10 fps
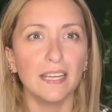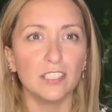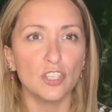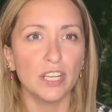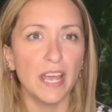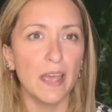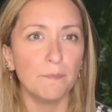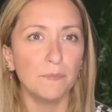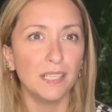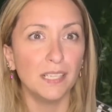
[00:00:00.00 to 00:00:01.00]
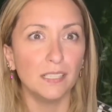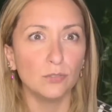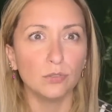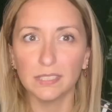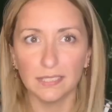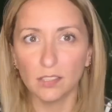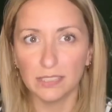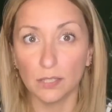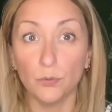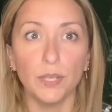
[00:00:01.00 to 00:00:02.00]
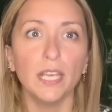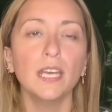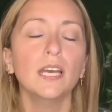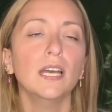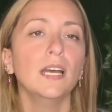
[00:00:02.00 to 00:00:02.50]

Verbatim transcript: H&M, tutte queste cose qui,